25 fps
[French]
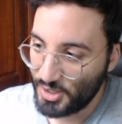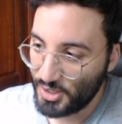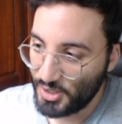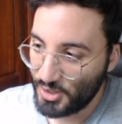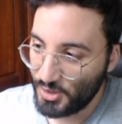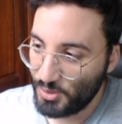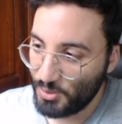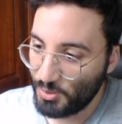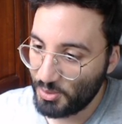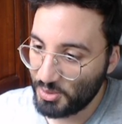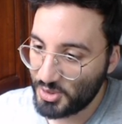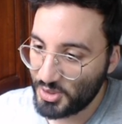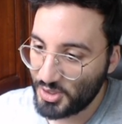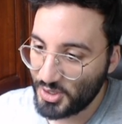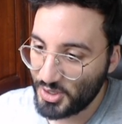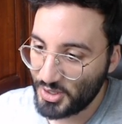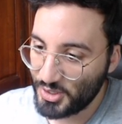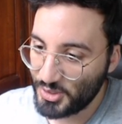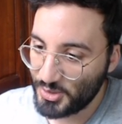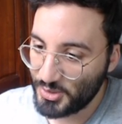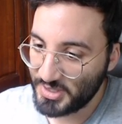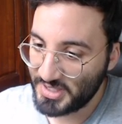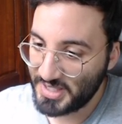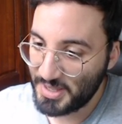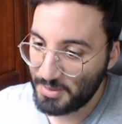donc
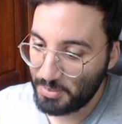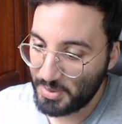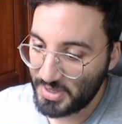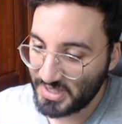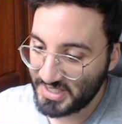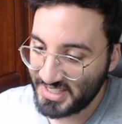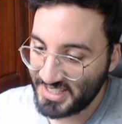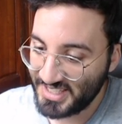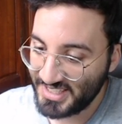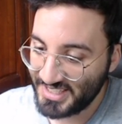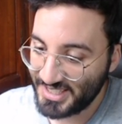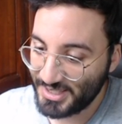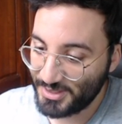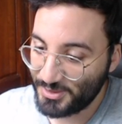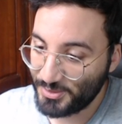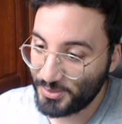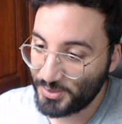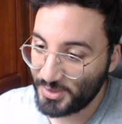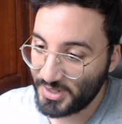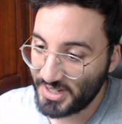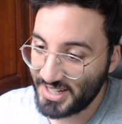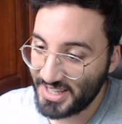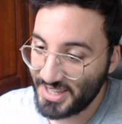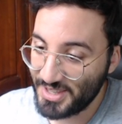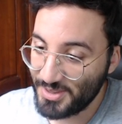je sais pas si cette
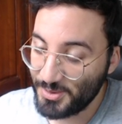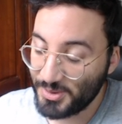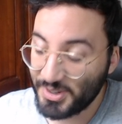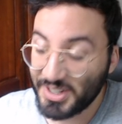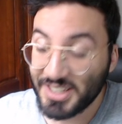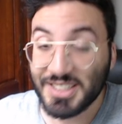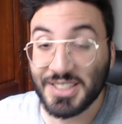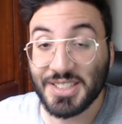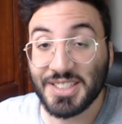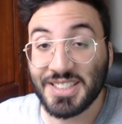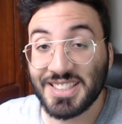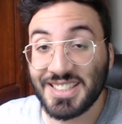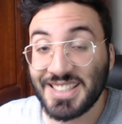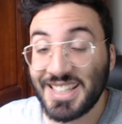fois là il nous reste